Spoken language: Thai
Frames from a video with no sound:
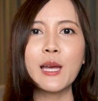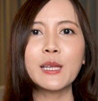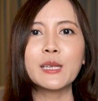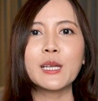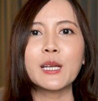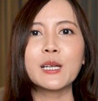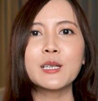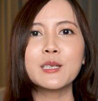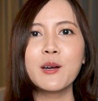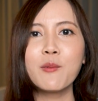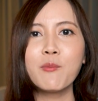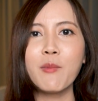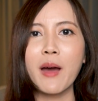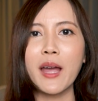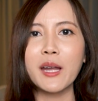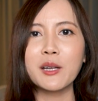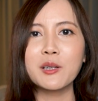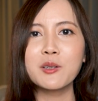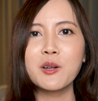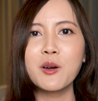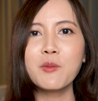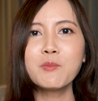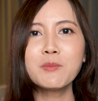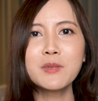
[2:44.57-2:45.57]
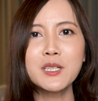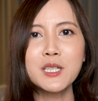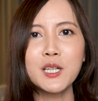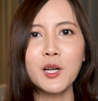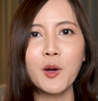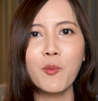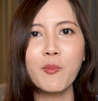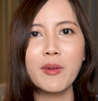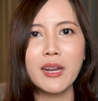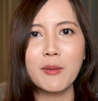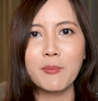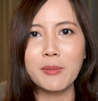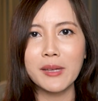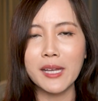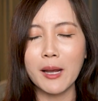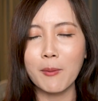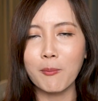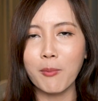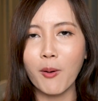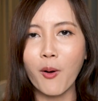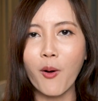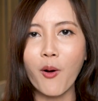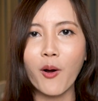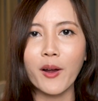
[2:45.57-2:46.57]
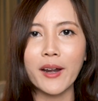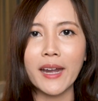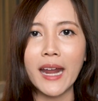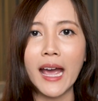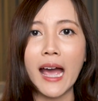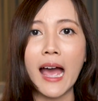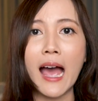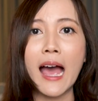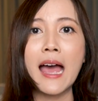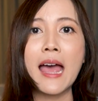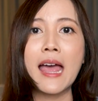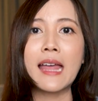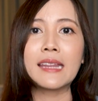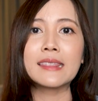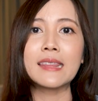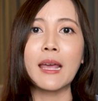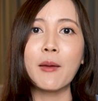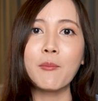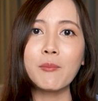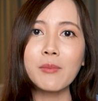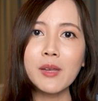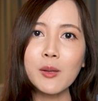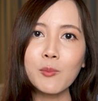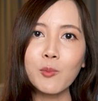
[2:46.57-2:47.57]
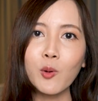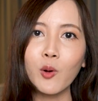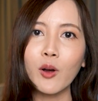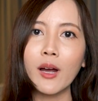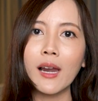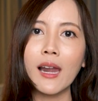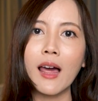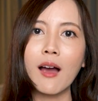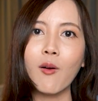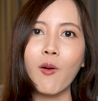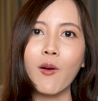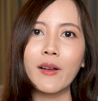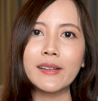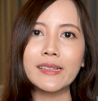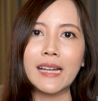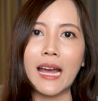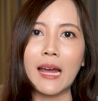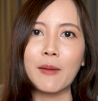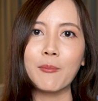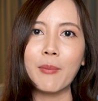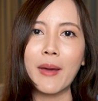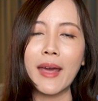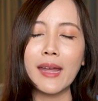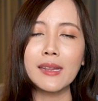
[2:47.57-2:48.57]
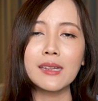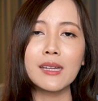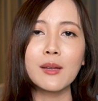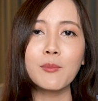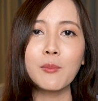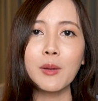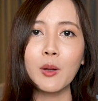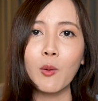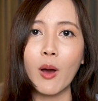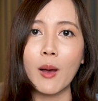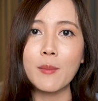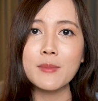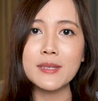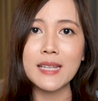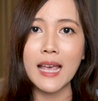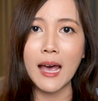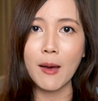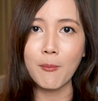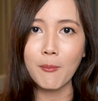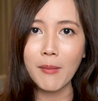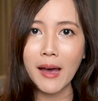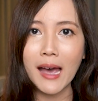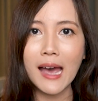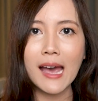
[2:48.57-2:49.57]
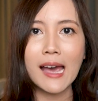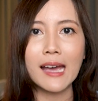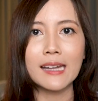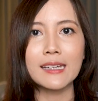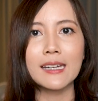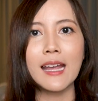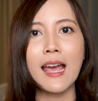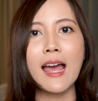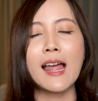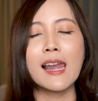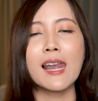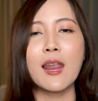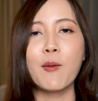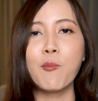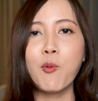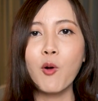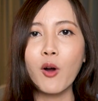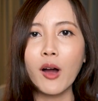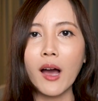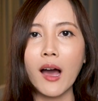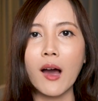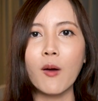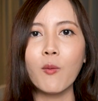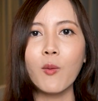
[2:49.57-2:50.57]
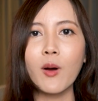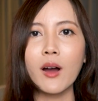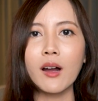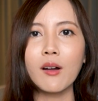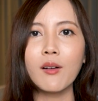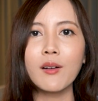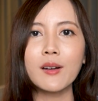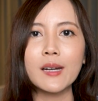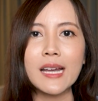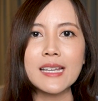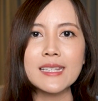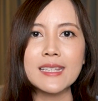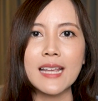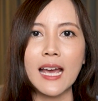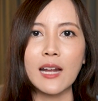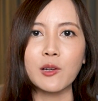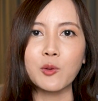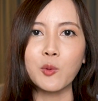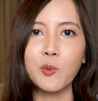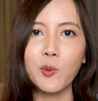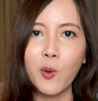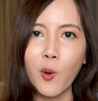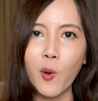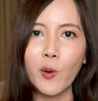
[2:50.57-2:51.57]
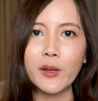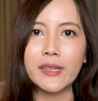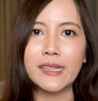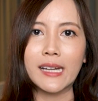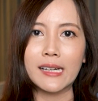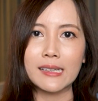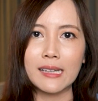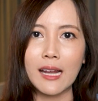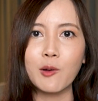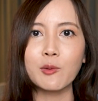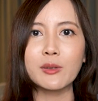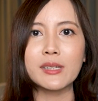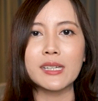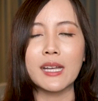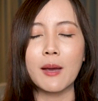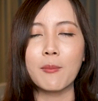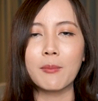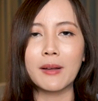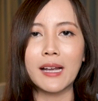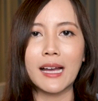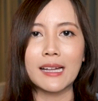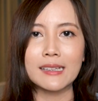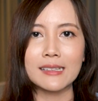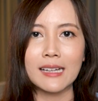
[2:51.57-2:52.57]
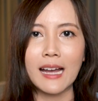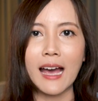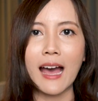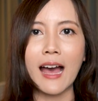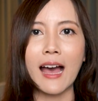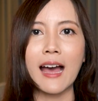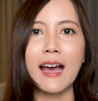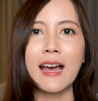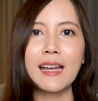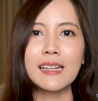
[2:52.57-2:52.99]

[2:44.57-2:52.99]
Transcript: ที่เครื่องไม้เครื่องมือก็ไม่ได้เพียงพอนะคะแต่มีบุคลากรการแพทย์ที่มีความสามารถและพวกเขาอะก็รักษาทุกคนอย่างเท่าเทียมกันค่ะ